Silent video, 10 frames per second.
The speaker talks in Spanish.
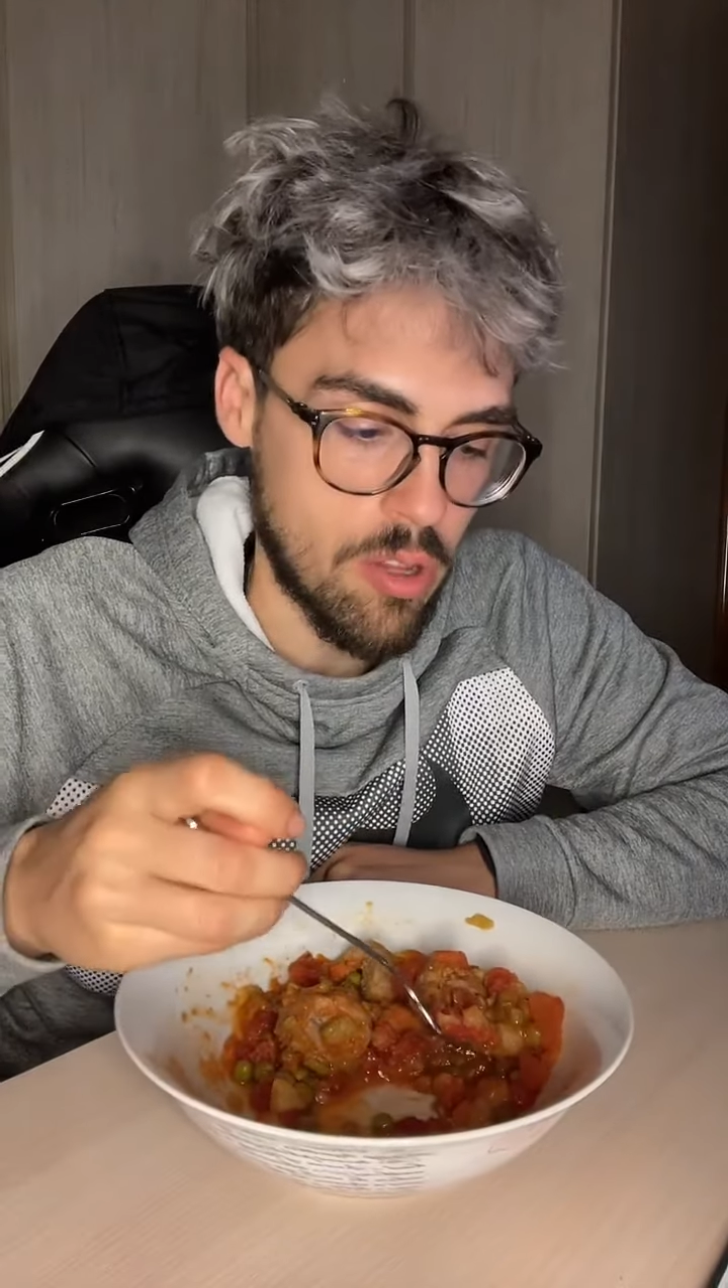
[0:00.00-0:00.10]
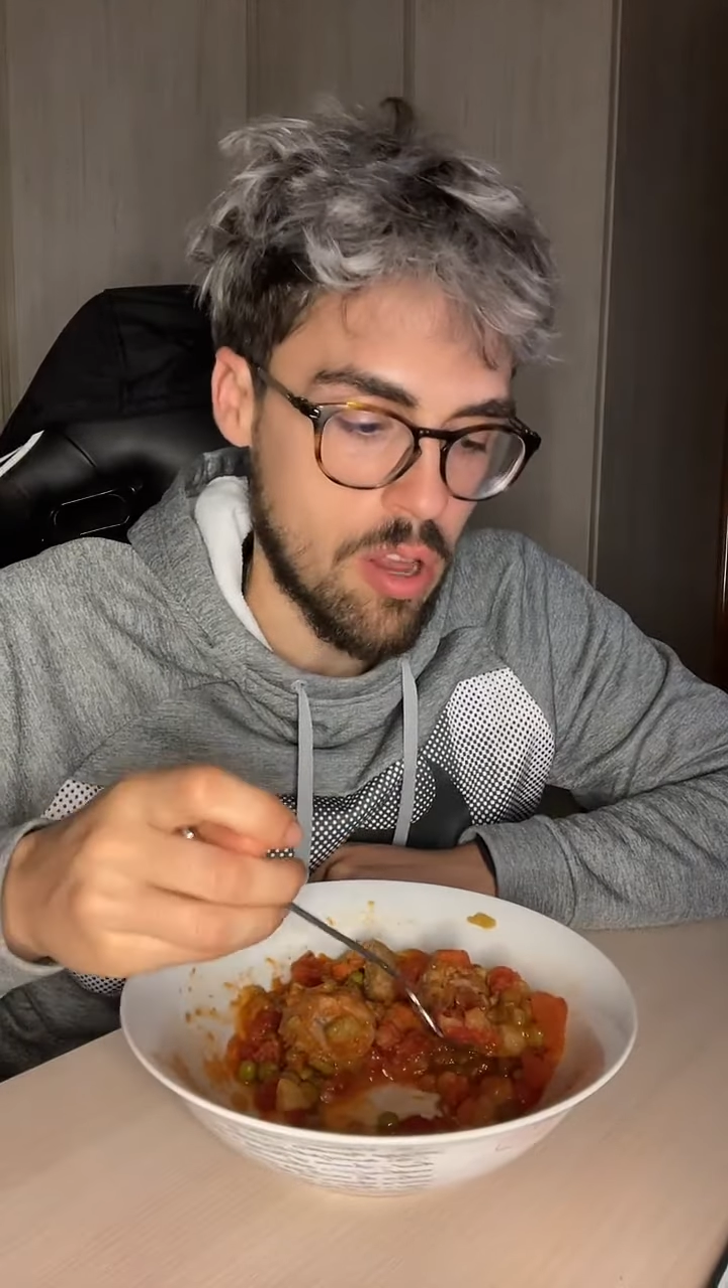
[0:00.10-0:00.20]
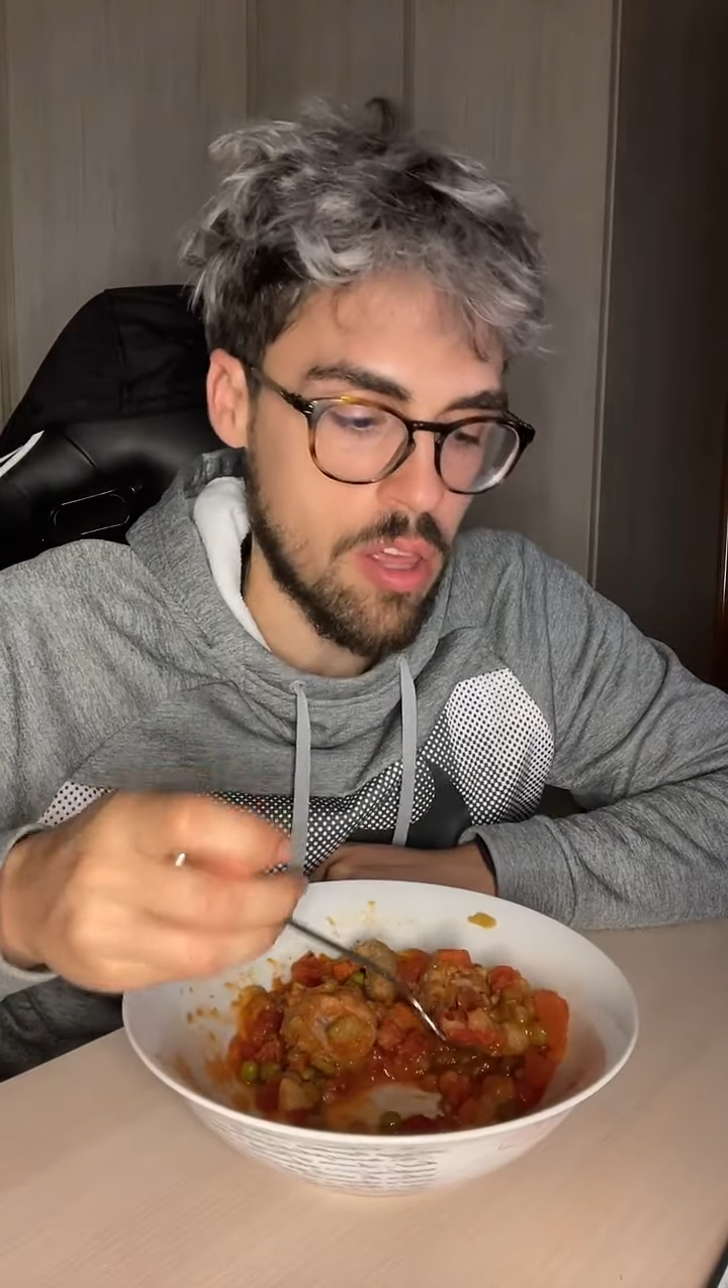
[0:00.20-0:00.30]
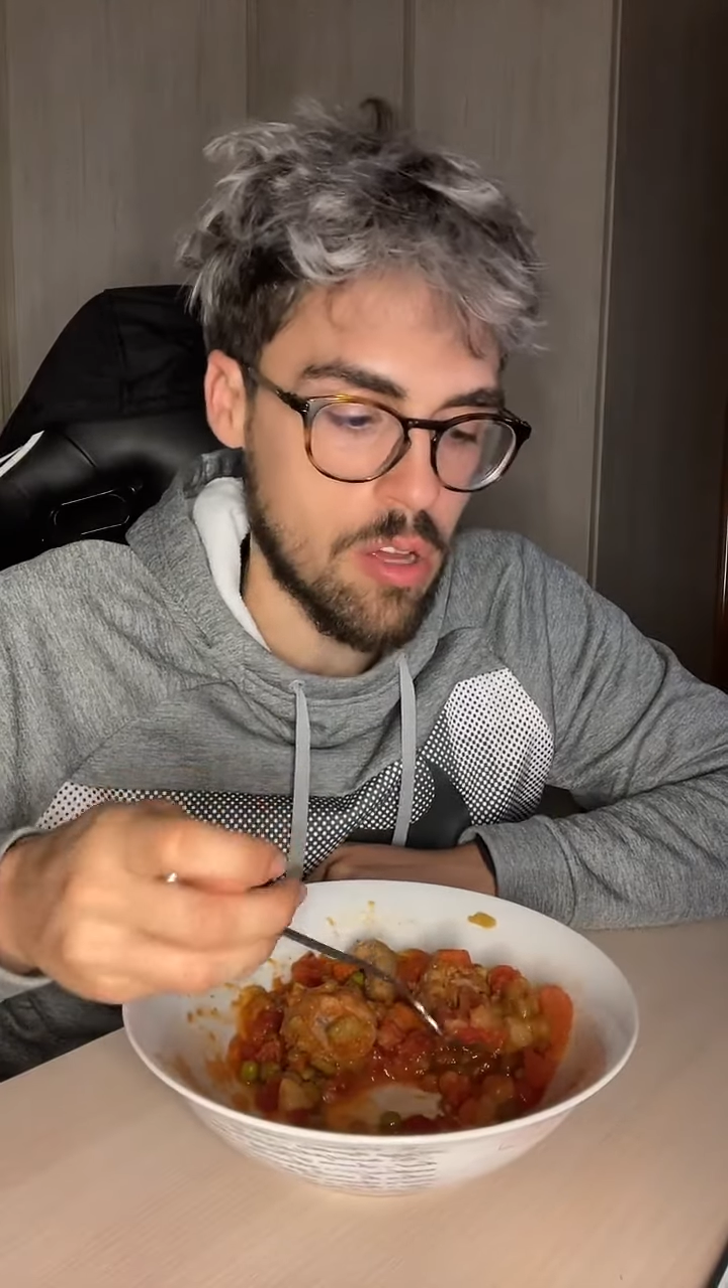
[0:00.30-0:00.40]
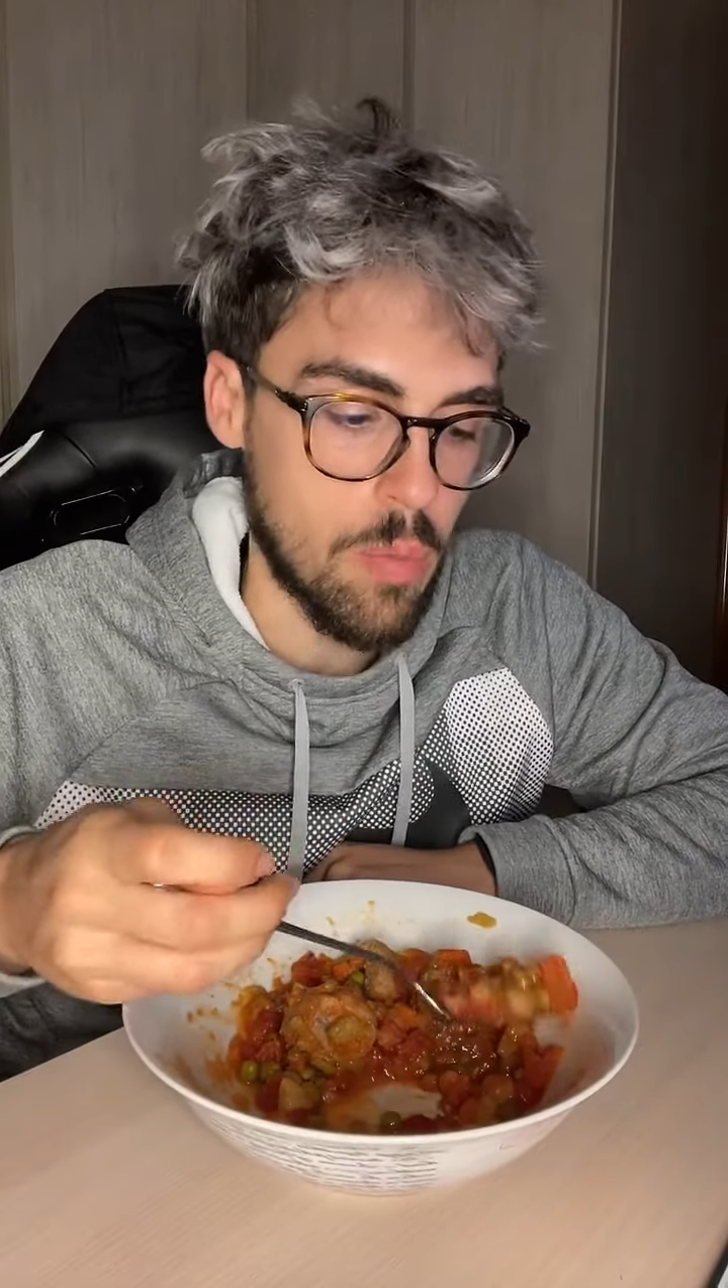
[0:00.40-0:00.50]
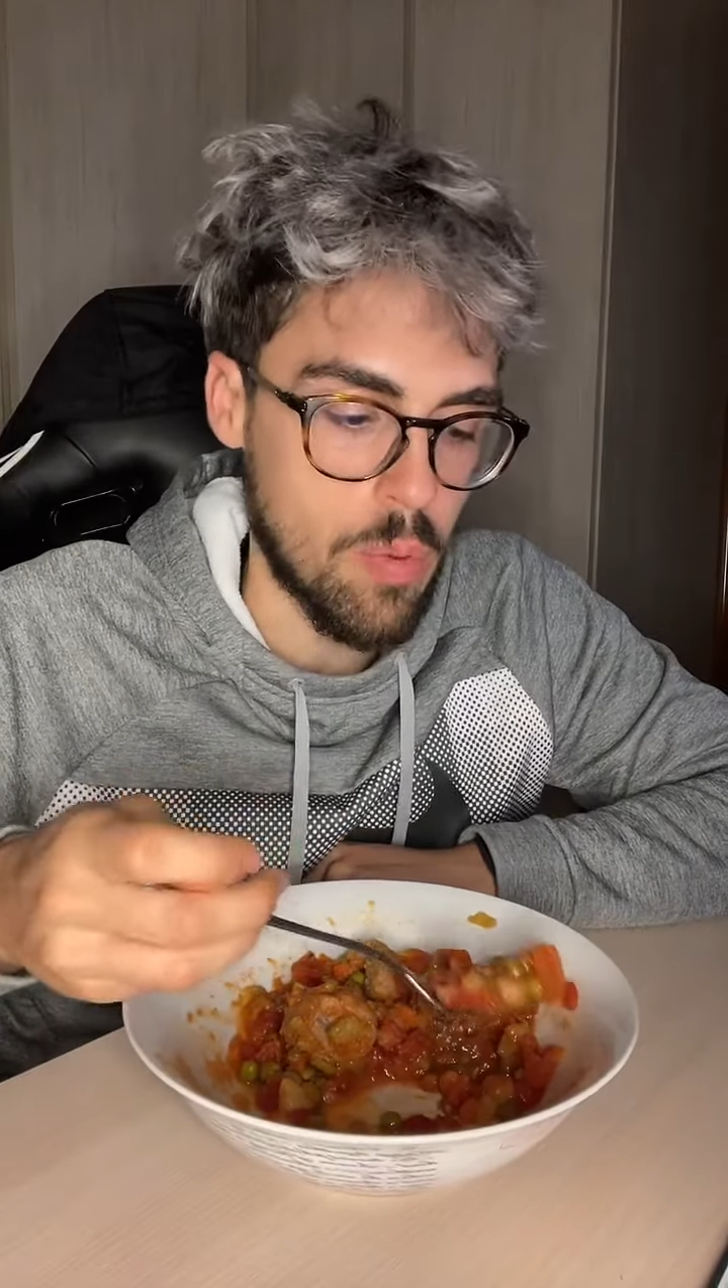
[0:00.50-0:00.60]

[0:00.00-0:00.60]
a las 5,